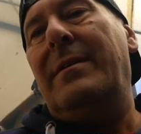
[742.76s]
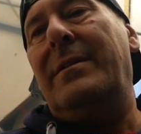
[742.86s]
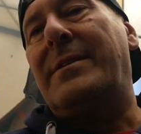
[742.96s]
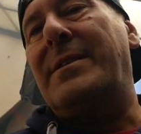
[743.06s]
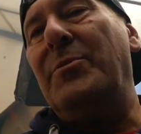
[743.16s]

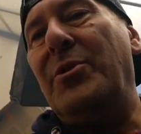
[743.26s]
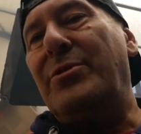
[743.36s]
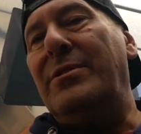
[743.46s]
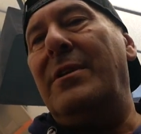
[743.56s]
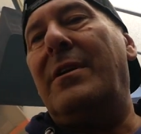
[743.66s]
Następny
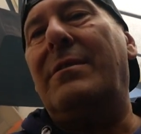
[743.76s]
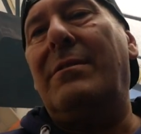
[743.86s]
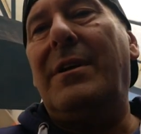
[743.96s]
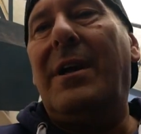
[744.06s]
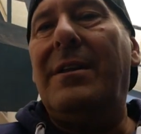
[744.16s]
odcinek
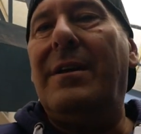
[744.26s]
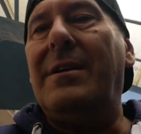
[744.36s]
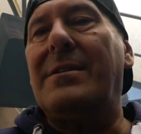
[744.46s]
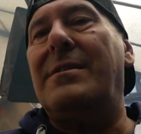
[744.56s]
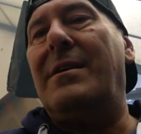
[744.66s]
to legalna
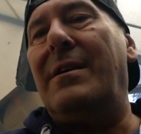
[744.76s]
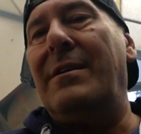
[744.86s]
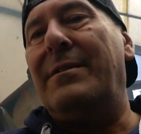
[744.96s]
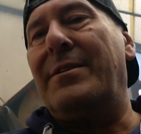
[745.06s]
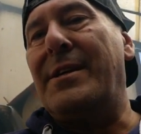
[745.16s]
jazda
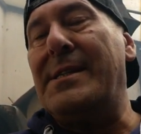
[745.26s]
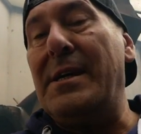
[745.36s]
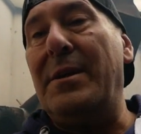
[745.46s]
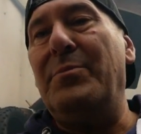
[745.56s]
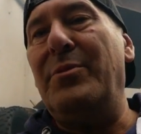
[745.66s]

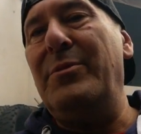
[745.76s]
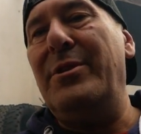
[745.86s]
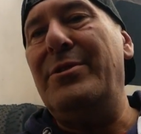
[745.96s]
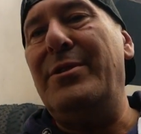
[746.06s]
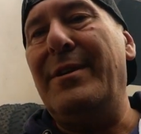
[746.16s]
dragsterem po
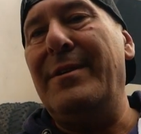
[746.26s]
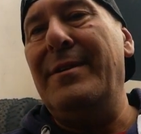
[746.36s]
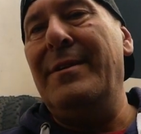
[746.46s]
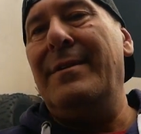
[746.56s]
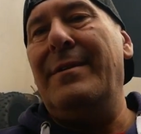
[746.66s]
mieście.
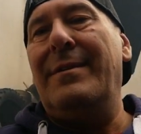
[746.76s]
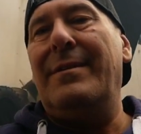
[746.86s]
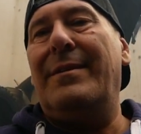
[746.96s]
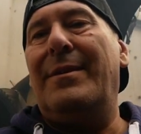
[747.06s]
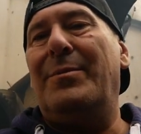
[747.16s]

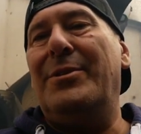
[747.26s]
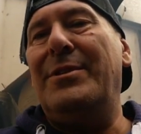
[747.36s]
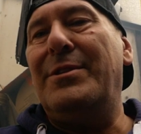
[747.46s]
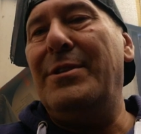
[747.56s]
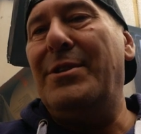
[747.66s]
O,
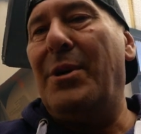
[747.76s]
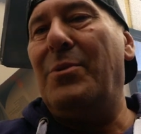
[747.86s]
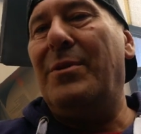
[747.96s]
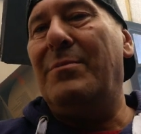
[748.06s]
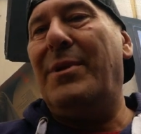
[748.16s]
będzie się
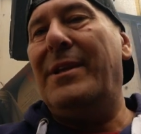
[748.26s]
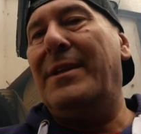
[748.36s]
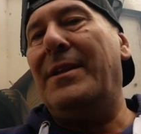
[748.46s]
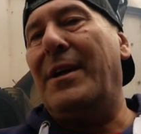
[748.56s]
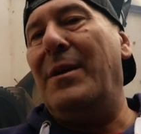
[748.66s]
działo.
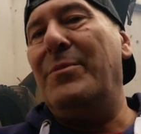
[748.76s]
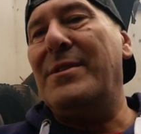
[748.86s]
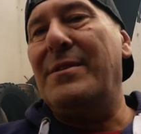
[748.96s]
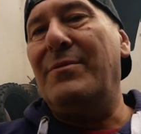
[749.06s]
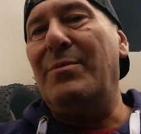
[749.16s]
Banan na gębie
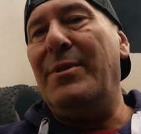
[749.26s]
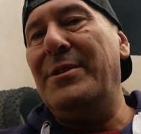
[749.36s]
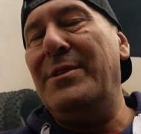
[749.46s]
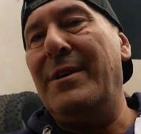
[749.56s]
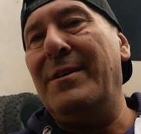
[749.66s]
znowu
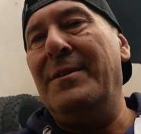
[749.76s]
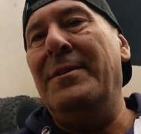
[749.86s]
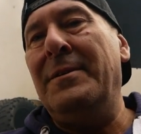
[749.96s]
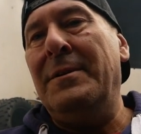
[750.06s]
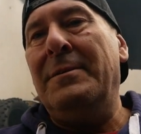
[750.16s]
będzie.
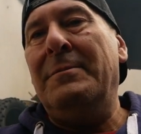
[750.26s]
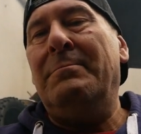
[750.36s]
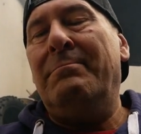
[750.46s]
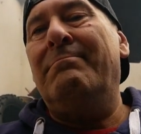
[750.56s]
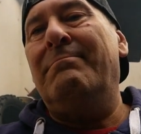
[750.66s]

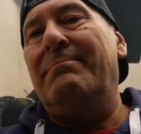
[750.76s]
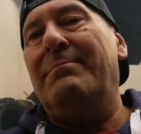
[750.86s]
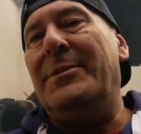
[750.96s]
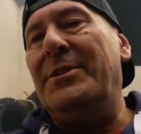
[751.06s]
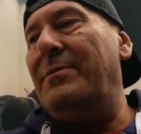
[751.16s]

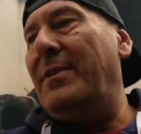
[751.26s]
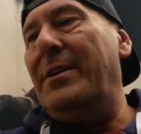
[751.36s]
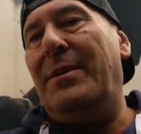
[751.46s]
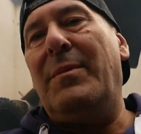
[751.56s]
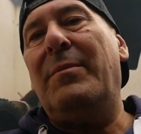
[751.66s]
Będzie
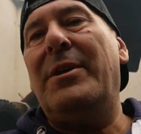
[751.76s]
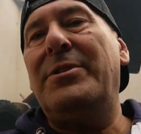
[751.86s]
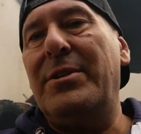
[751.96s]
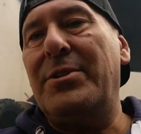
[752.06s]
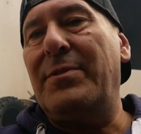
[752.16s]
fajnie. Mam
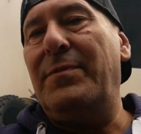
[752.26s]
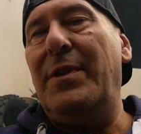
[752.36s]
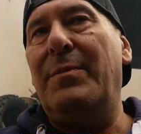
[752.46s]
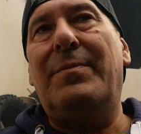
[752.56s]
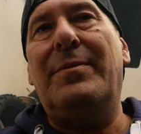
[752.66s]
nadzieję, że
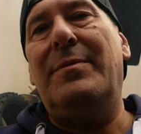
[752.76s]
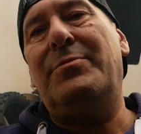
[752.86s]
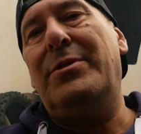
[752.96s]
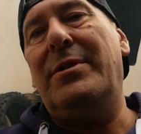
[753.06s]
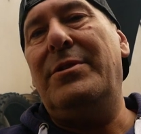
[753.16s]
Filip y,
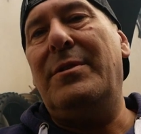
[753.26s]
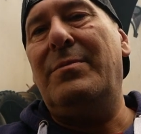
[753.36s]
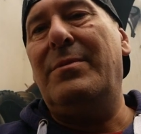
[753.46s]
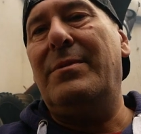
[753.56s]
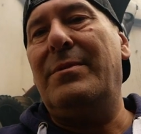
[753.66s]
przyjedzie,
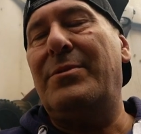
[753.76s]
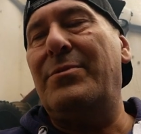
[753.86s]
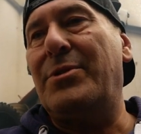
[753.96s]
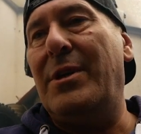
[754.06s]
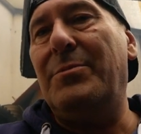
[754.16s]
bo
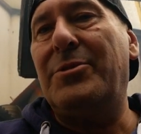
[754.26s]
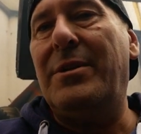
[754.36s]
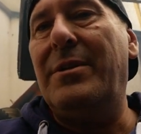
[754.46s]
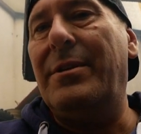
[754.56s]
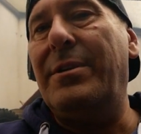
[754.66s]
słyszałem,
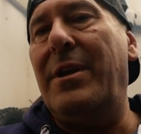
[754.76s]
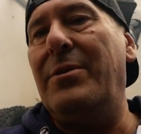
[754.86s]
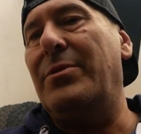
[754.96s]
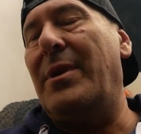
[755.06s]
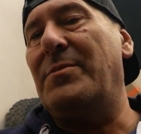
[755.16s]
że
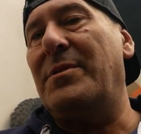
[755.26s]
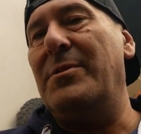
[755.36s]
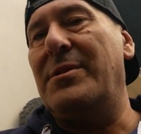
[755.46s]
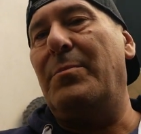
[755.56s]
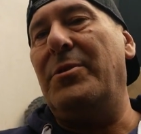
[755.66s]
Rieju tam
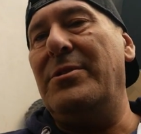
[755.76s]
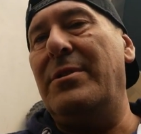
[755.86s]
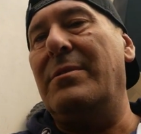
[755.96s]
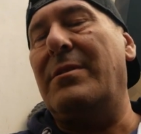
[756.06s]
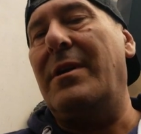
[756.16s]
sobie
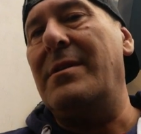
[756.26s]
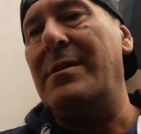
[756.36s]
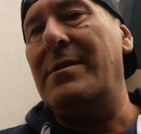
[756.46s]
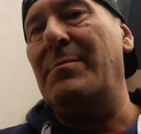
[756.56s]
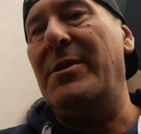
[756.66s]
150
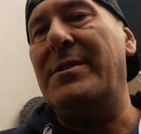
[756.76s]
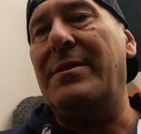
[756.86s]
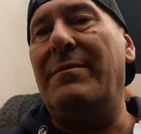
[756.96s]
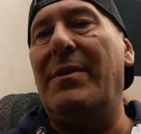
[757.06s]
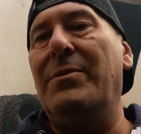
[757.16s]

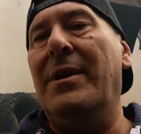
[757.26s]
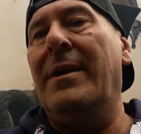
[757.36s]
zmajstrował.